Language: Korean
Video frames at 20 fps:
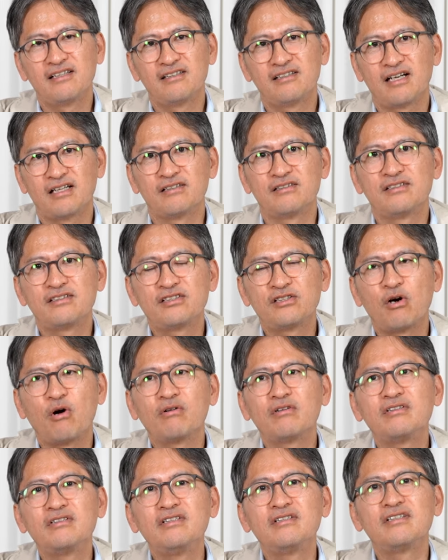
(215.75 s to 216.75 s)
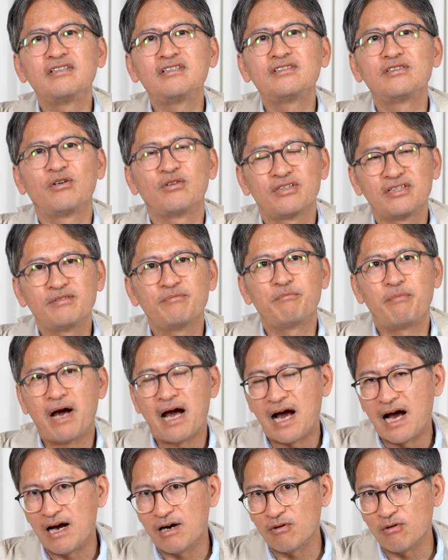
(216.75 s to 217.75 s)
라는 적극적인
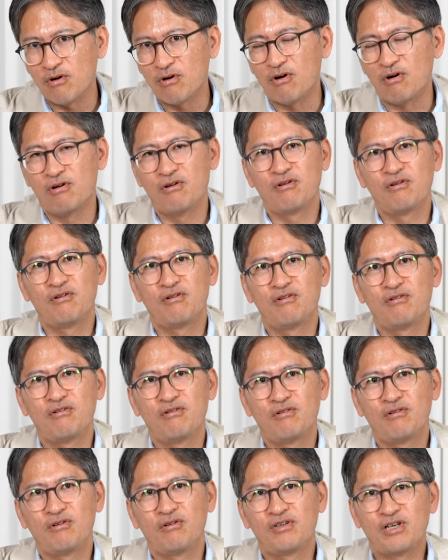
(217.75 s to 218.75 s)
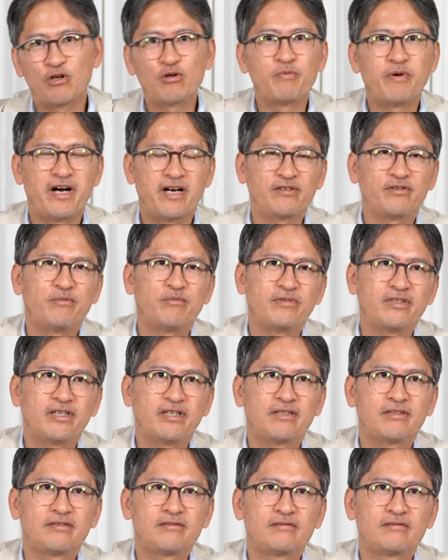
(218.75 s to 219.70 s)
방어라고 봐야 됩니다